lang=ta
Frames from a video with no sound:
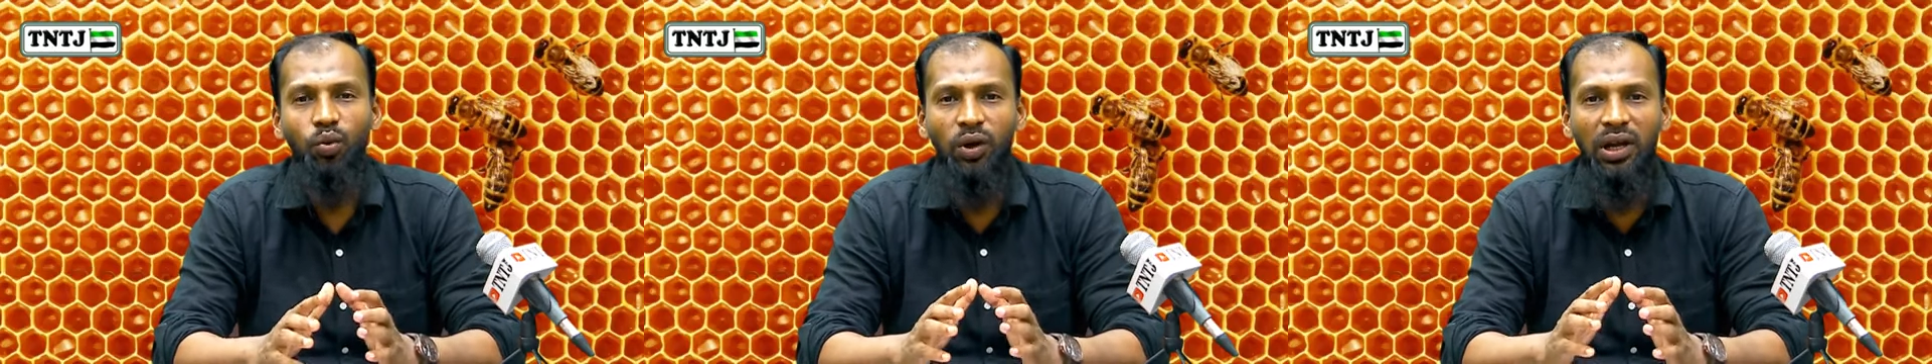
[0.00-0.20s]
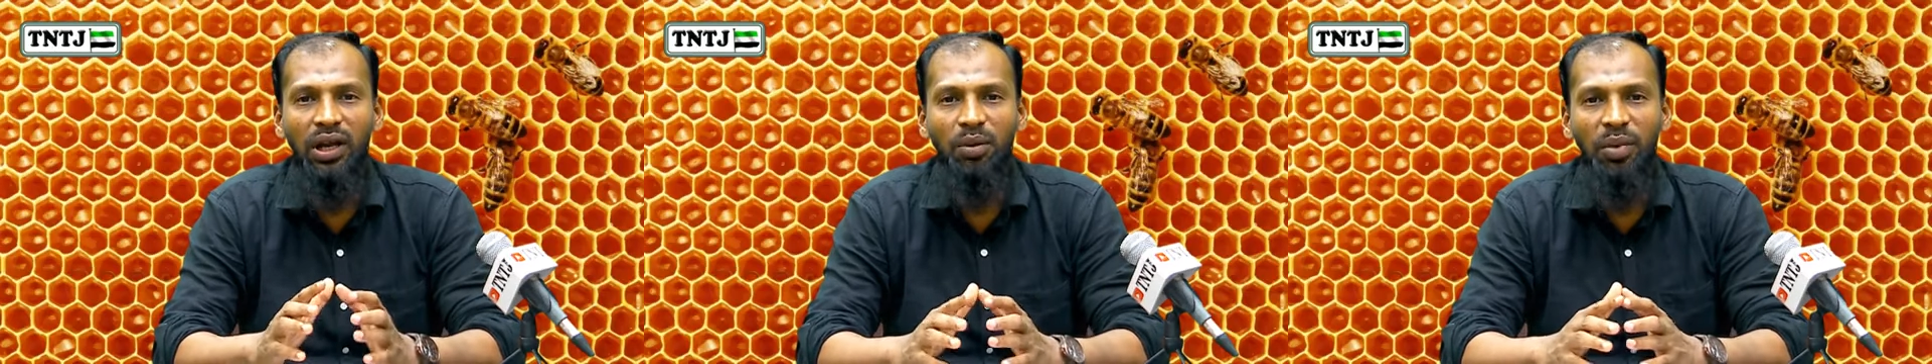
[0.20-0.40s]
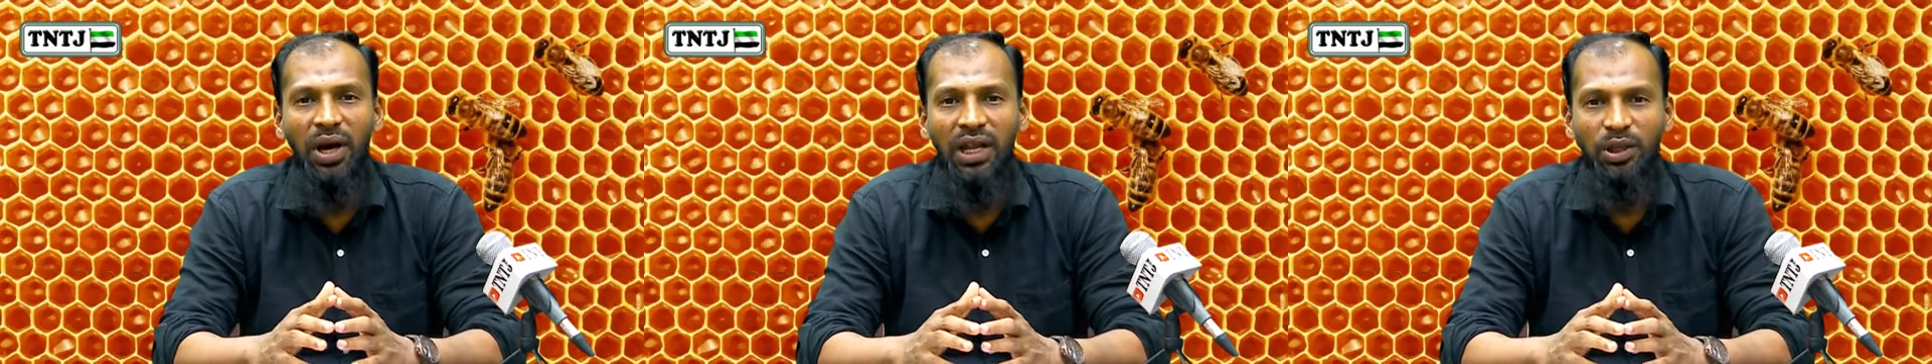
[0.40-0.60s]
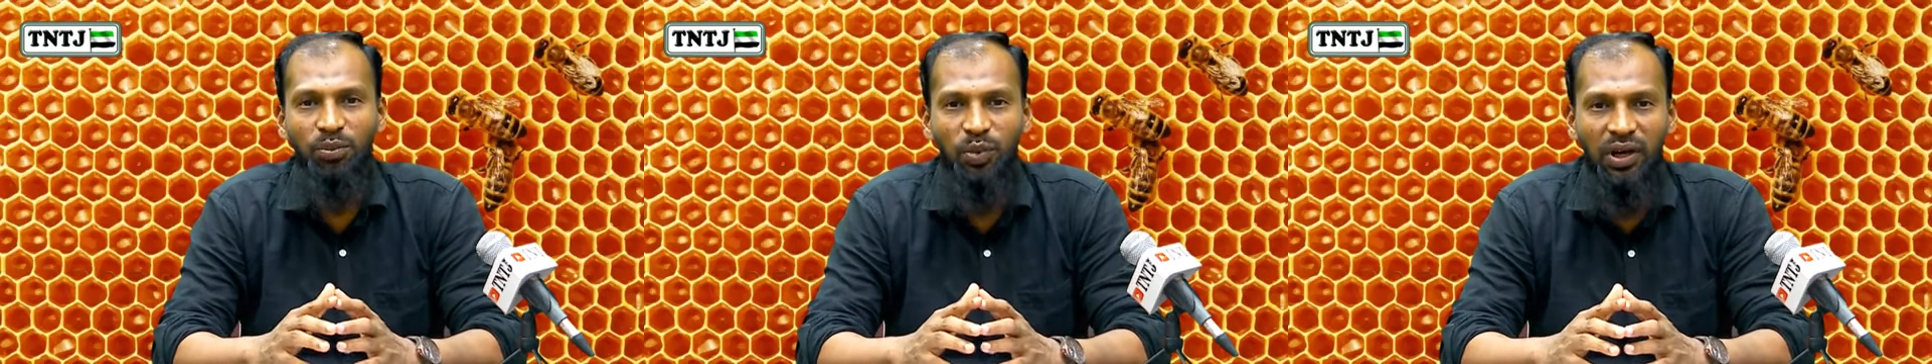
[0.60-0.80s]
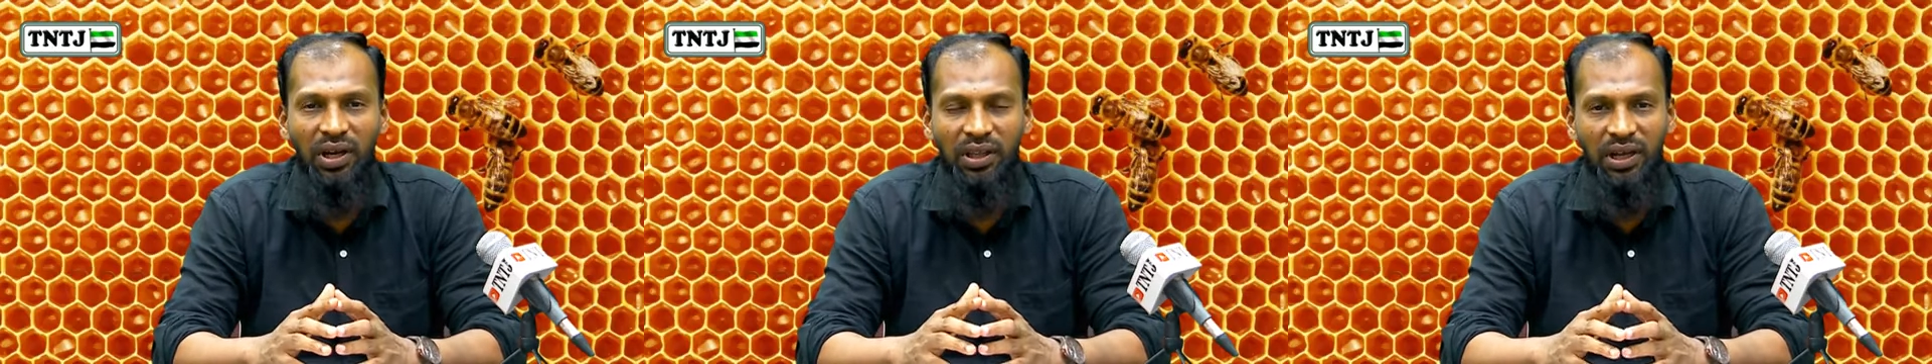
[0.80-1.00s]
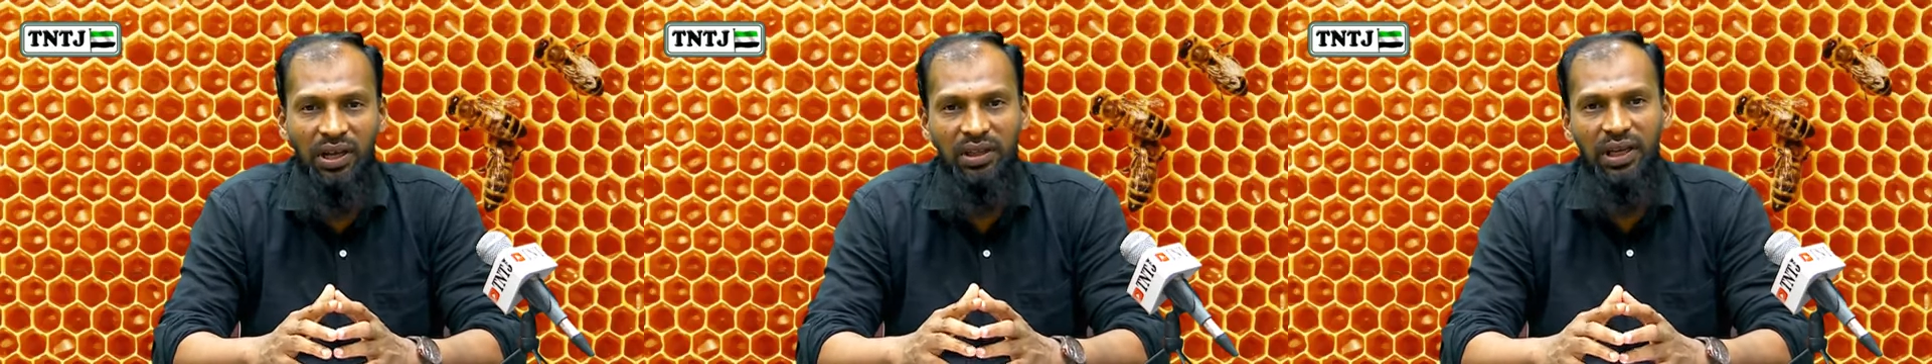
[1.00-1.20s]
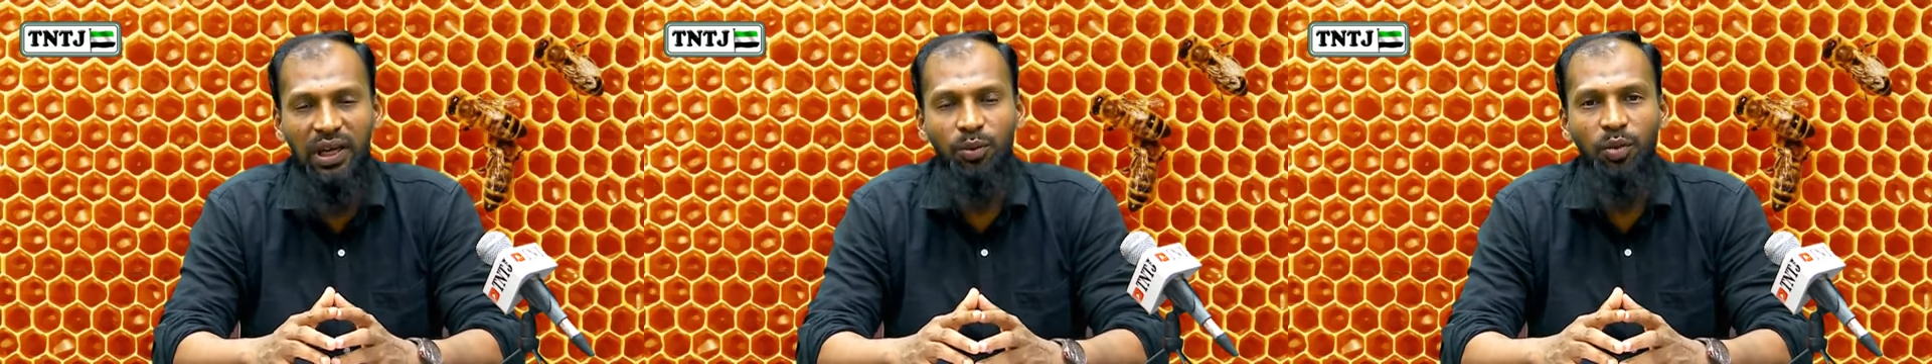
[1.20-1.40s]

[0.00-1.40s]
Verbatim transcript: உடலில் பாதிப்புகளை தான் அது